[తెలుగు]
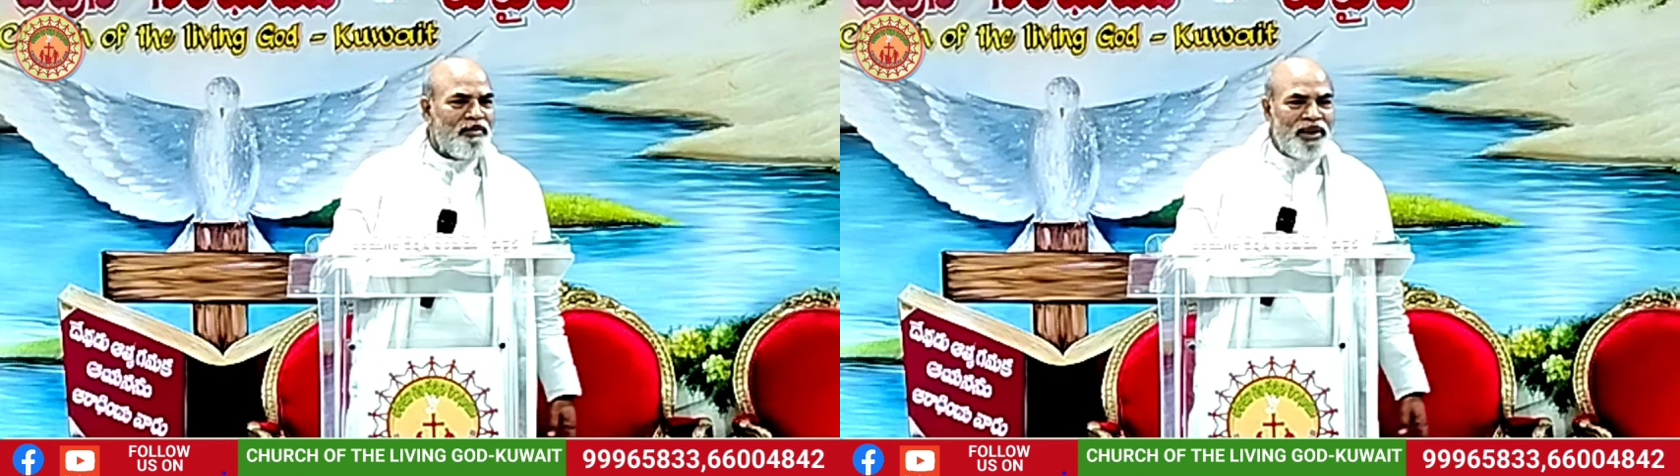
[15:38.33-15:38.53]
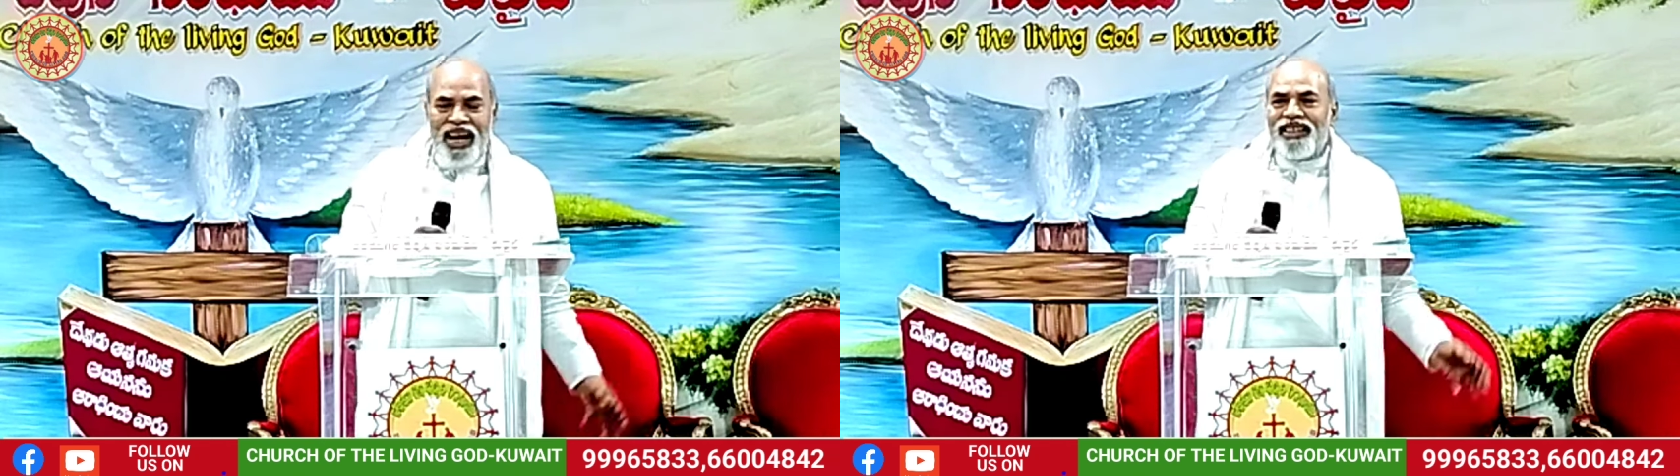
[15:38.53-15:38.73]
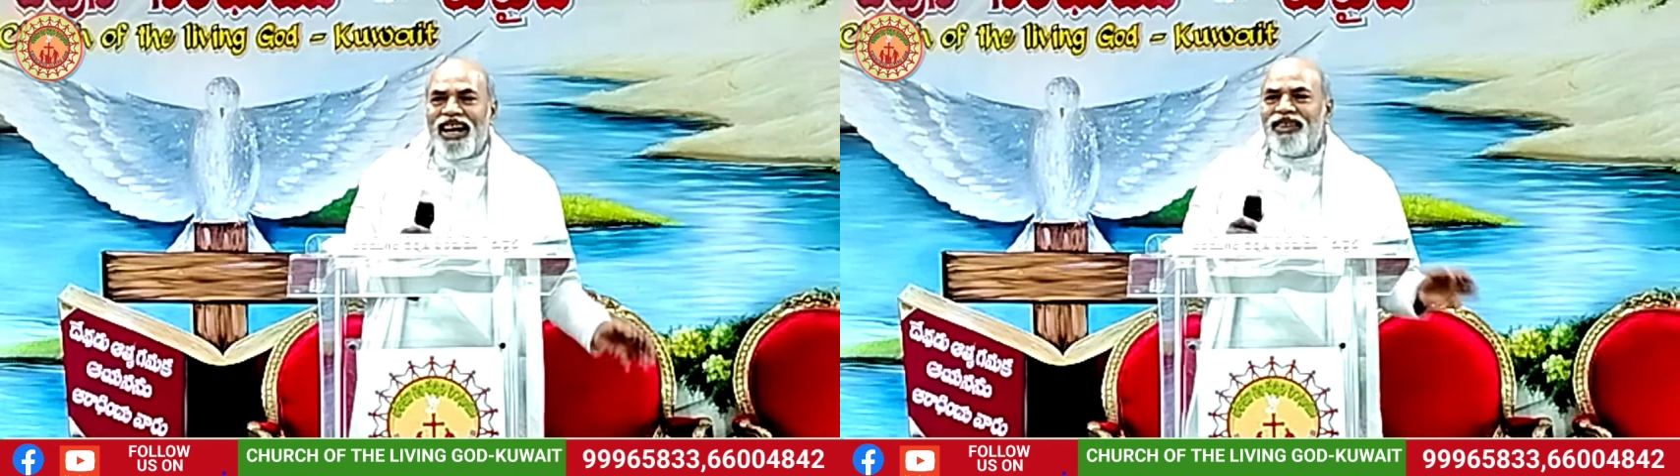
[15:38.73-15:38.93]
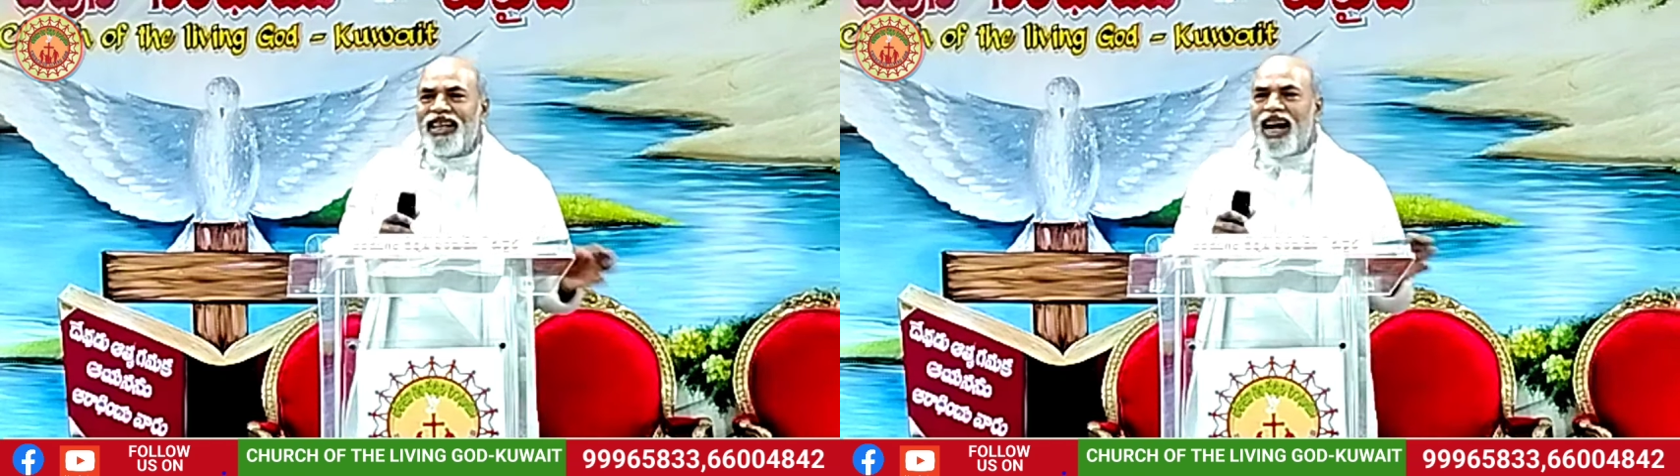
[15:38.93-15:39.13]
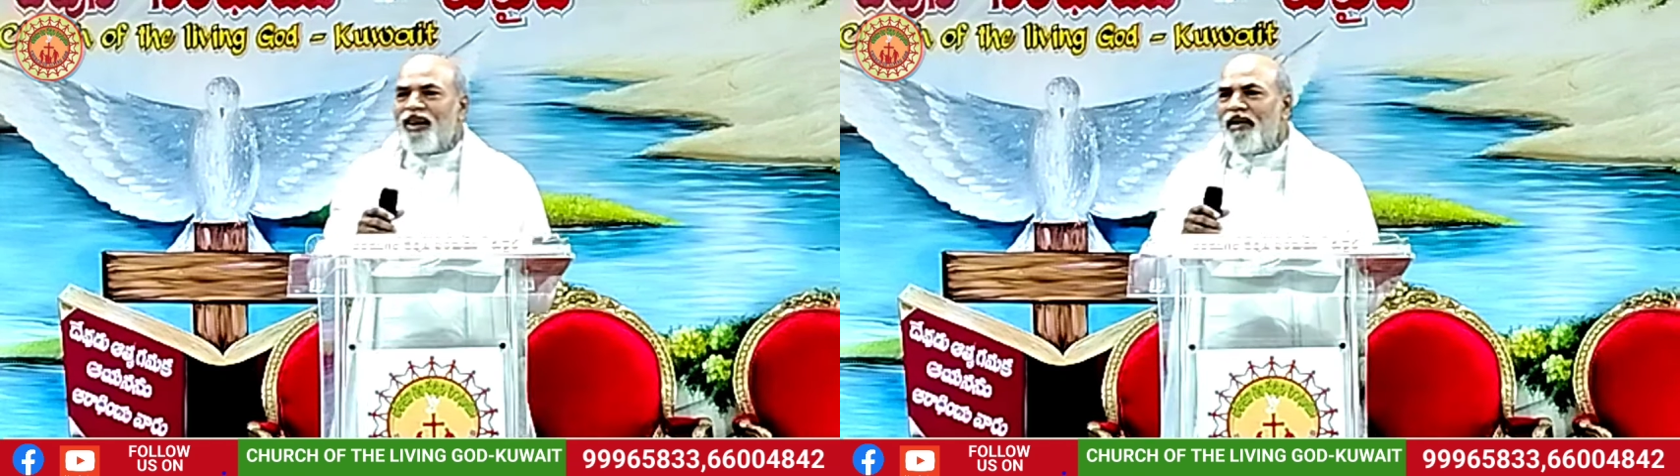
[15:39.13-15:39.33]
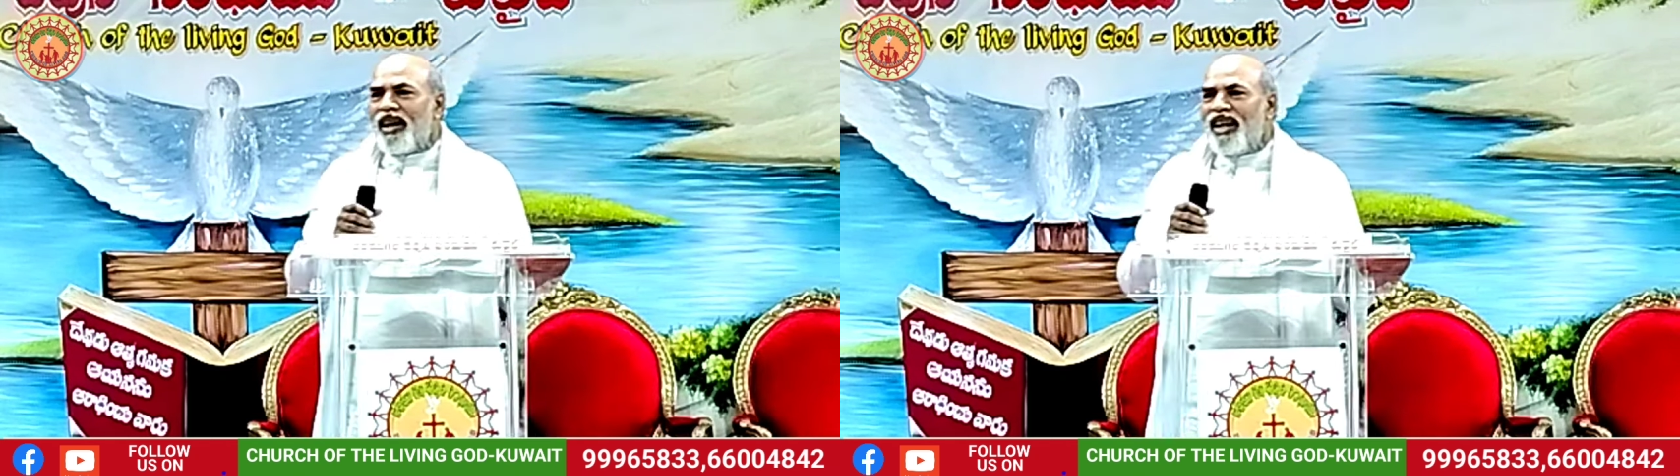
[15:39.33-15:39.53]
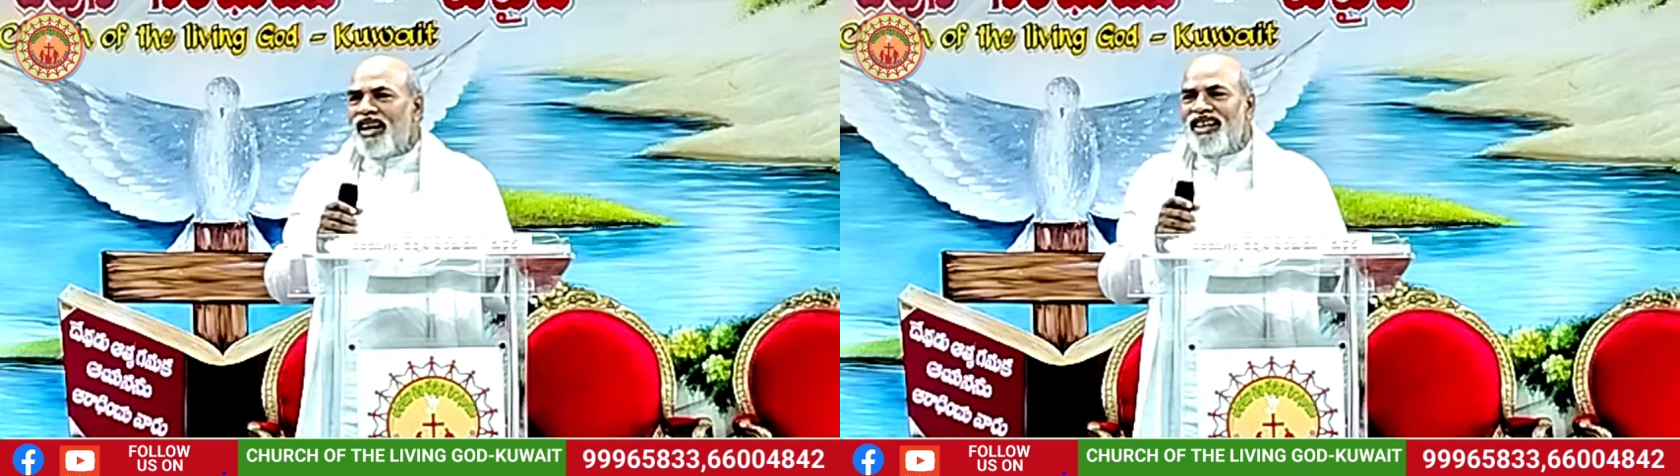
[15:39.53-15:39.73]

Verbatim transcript: ఇయ్యం తెలివితేటలు మరి